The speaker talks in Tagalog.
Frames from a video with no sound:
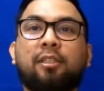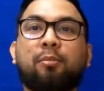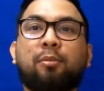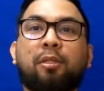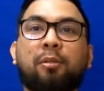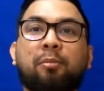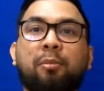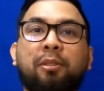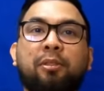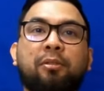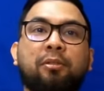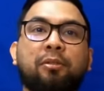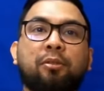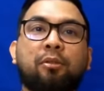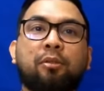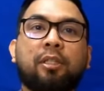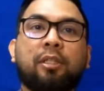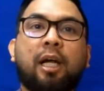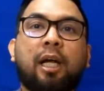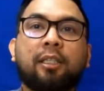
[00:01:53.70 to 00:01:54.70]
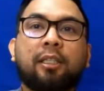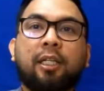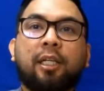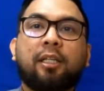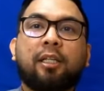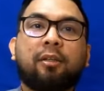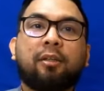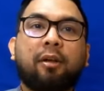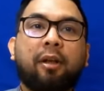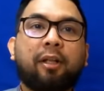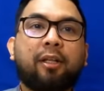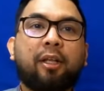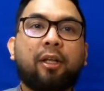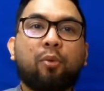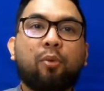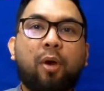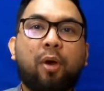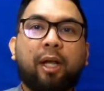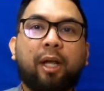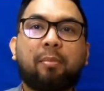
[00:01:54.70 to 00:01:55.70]
Kamo naman yung suit natin, red
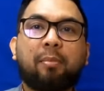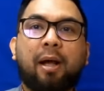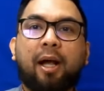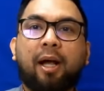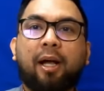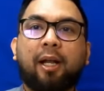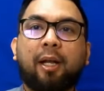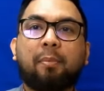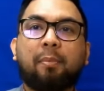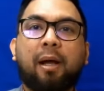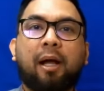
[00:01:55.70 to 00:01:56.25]
and white pare,